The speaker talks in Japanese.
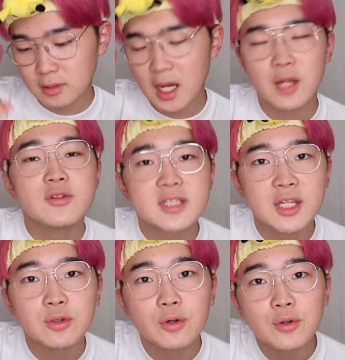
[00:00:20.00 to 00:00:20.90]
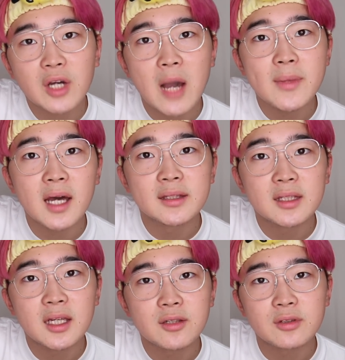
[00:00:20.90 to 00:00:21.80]
あの、ちゃんとこの紙貼っ
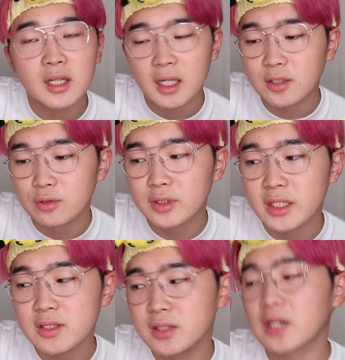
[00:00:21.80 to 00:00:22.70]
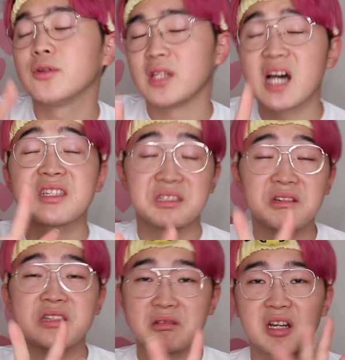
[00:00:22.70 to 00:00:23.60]
てあるっていうか、なんでクッキンシートあるので安心してく
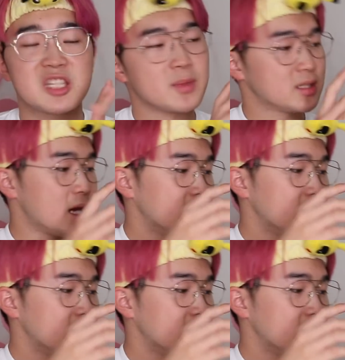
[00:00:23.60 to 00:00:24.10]
ださい。お願いします。は